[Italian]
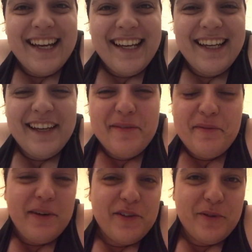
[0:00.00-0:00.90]
e, Mi
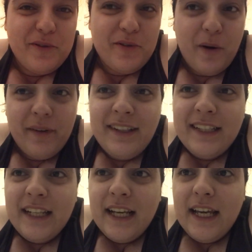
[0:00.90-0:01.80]
piace questo nome
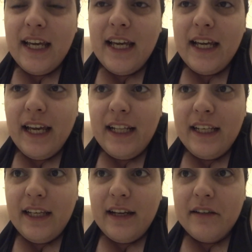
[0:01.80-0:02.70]
e, Che
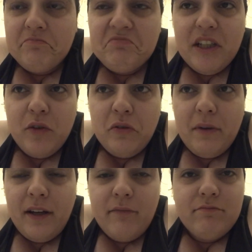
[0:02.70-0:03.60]
dire, secondo
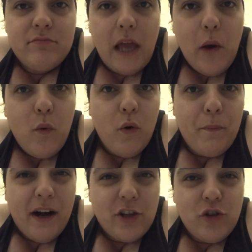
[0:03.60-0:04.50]
me mm, è un
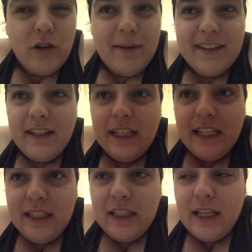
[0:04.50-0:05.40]
colpaccio da parte
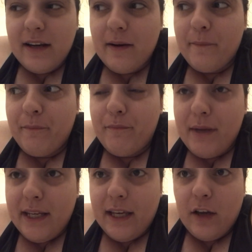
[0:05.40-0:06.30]
dell'Inter mm,
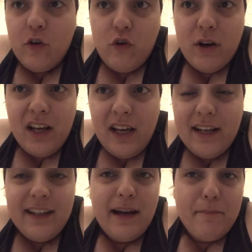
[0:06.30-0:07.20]
Perché Correa
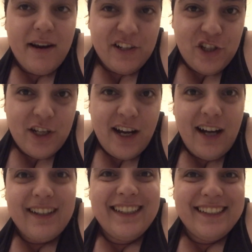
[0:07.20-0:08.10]

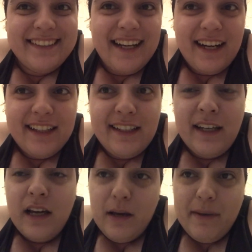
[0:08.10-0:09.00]
riabbraccerà Inzaghi
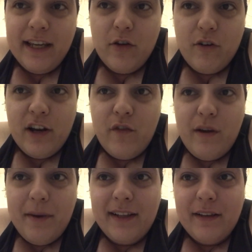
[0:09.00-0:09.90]
Perché Correa
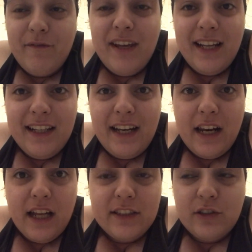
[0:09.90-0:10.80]
ovviamente viene dalla
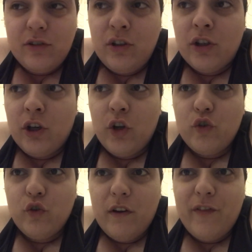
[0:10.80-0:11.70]
Lazio
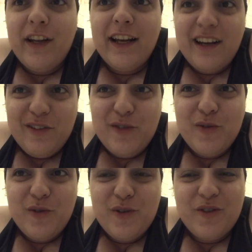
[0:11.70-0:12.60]
dove fine all'anno
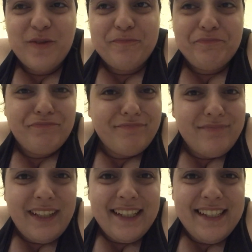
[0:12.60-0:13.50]
scorso
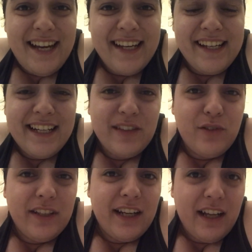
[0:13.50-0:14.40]
Inzaghi è il
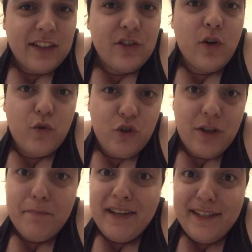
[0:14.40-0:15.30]
relatore della Lazio e
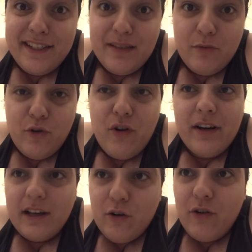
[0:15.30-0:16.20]
conosce benissimo
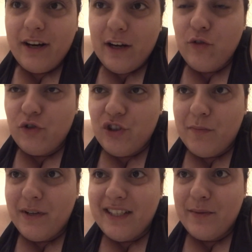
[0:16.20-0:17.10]
Correa e Correa conosce
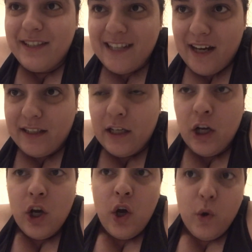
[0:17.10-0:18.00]
benissimo Inzaghi
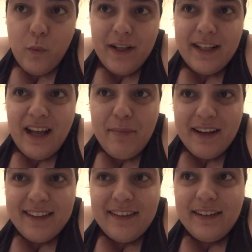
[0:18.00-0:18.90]
quindi da
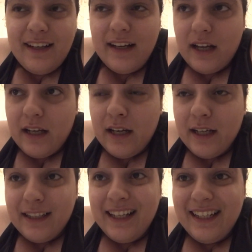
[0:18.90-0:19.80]
parte
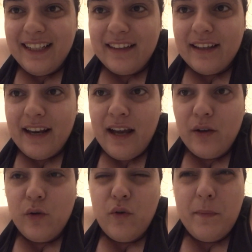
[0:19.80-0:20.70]
dell'Inter è
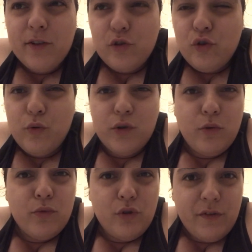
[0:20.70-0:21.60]
anche incolpato sotto questo
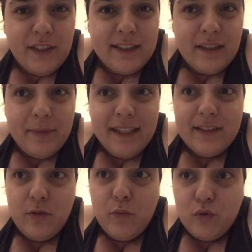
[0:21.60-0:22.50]
punto di vista perché è
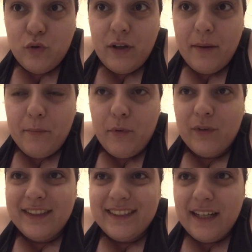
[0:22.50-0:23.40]
stato molto tempo
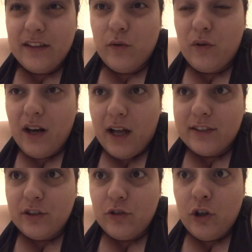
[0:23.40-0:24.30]
Inzaghi con la
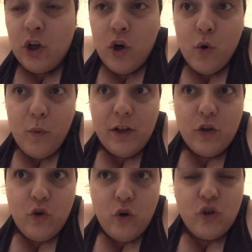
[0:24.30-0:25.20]
Lazio quindi
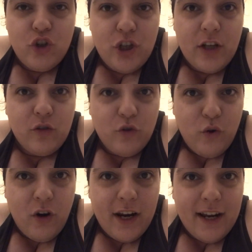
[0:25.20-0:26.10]
conoscendo
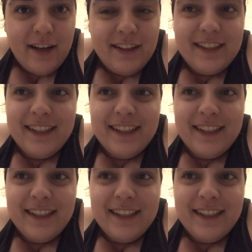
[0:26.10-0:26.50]
Correa